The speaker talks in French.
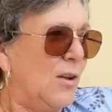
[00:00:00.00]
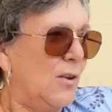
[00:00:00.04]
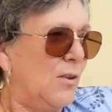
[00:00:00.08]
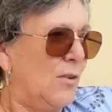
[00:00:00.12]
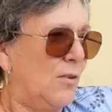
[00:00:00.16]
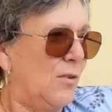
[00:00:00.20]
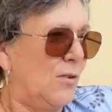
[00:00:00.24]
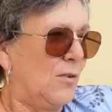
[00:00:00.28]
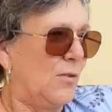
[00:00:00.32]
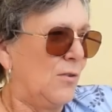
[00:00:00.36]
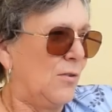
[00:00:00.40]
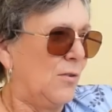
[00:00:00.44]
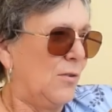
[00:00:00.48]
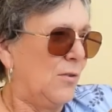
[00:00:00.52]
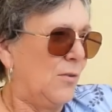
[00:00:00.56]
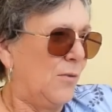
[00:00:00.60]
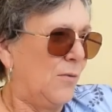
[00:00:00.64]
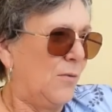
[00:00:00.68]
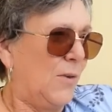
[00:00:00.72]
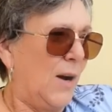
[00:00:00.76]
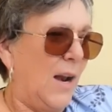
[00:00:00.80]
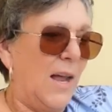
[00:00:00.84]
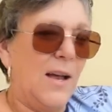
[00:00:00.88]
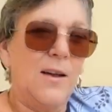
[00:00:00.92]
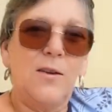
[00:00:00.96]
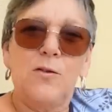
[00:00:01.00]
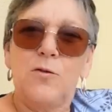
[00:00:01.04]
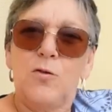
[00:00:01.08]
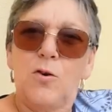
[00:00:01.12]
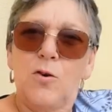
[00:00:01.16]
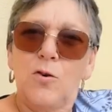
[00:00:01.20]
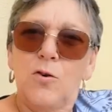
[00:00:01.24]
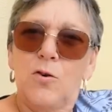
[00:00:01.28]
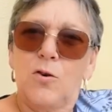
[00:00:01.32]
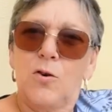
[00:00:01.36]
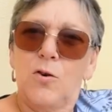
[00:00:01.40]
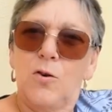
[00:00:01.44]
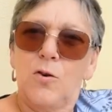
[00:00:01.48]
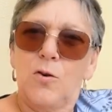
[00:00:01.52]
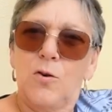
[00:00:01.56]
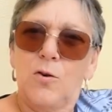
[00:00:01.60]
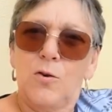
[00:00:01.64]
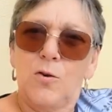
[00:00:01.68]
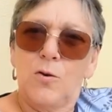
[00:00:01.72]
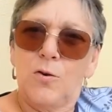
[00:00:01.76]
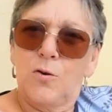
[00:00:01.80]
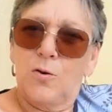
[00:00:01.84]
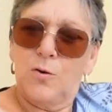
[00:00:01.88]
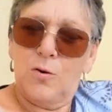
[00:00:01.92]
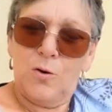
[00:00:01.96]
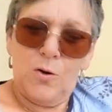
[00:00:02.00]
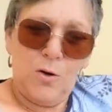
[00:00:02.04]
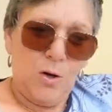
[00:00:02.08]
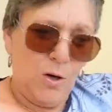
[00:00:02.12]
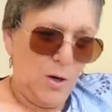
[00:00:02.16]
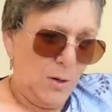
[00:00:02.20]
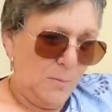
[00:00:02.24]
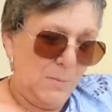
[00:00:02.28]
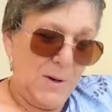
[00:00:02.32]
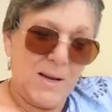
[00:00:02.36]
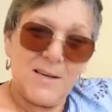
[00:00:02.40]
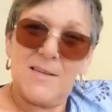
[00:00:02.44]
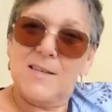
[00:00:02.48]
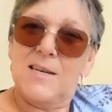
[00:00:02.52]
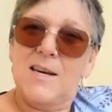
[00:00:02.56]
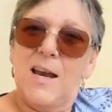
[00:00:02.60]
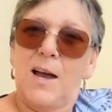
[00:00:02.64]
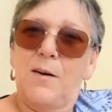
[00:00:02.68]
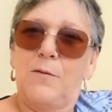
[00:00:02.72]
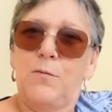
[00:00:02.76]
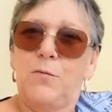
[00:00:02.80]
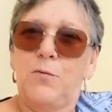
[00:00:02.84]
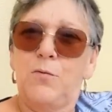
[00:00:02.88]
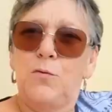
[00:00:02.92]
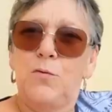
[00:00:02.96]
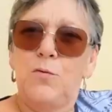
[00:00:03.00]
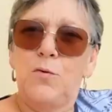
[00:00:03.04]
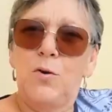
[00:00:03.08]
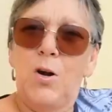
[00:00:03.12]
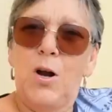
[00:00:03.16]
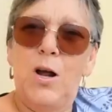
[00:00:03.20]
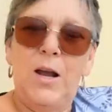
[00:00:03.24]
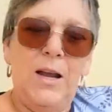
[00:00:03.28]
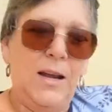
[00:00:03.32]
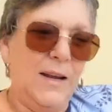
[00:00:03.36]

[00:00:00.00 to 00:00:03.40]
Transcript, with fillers: Hein. voilà. Donc, Merci à vous